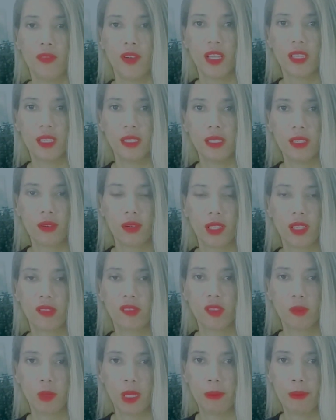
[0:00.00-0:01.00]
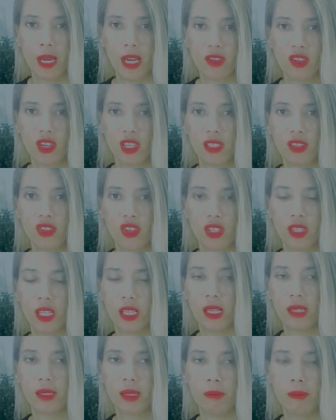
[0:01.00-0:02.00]
Falando agora sobre a máscara de
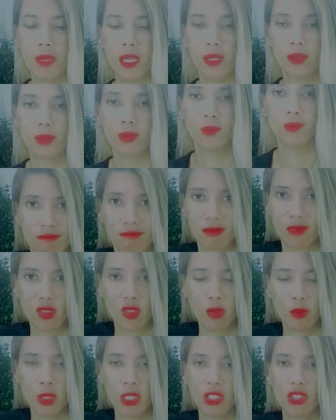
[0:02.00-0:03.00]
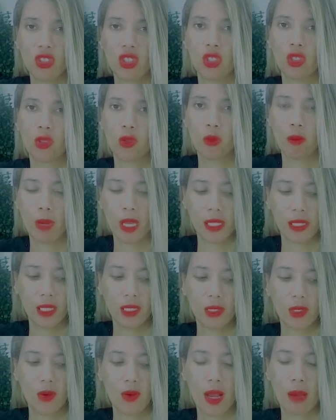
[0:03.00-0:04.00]
tratamento, super indico para
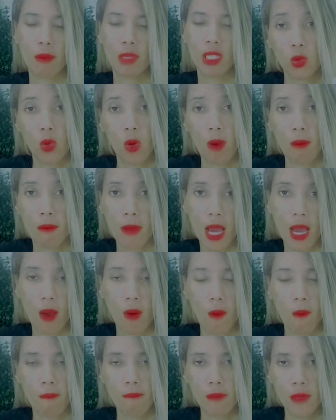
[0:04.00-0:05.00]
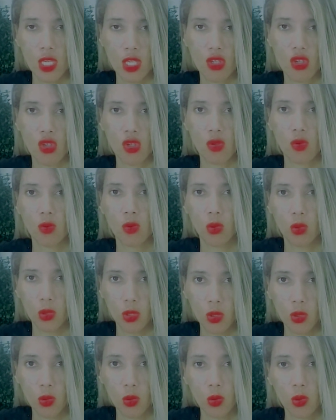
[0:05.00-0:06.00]
quem tem um cabelo normal, misto,
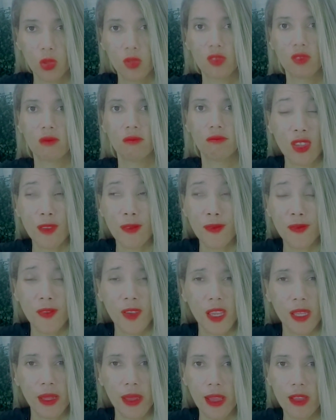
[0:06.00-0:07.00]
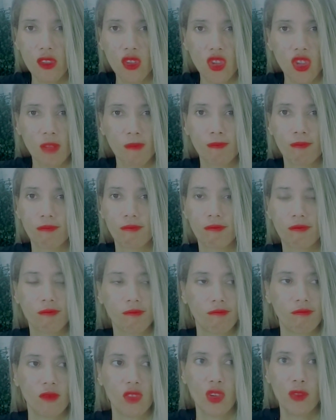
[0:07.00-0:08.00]
oleoso, diferente,
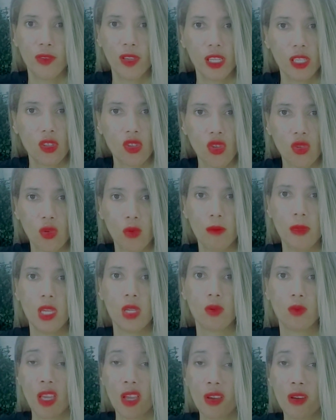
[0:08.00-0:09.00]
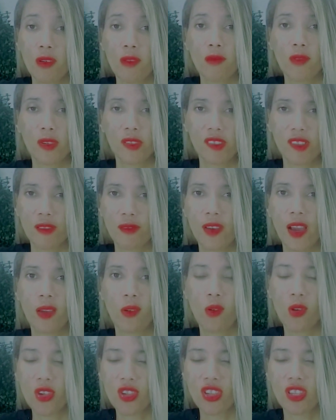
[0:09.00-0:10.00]
diferente do meu, você
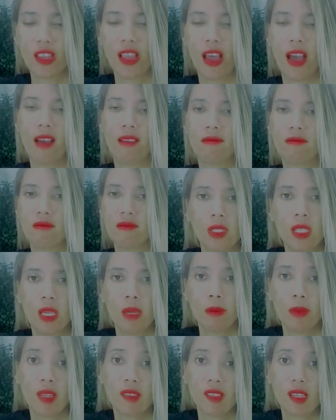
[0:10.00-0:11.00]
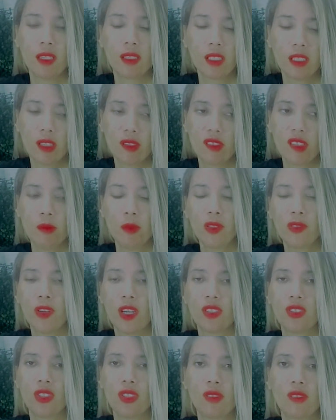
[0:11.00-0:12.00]
vai gostar. Mas é que nem eu sempre
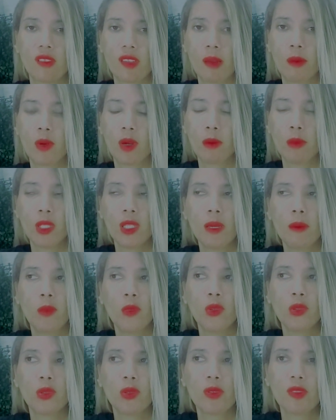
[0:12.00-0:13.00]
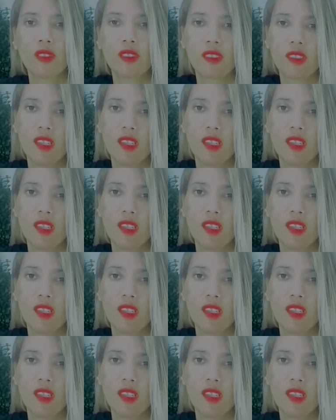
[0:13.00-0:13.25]
enfatizo, sabe? O cabelo é muito